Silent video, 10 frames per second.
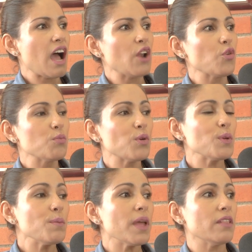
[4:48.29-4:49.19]
algún
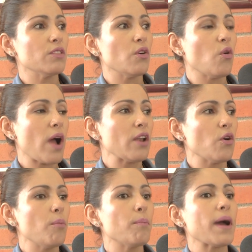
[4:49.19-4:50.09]
movimiento o
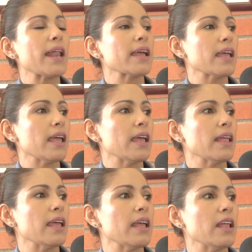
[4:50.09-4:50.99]
algo para
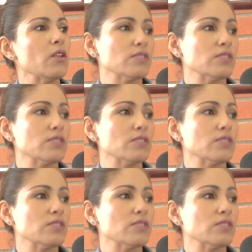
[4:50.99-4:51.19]
que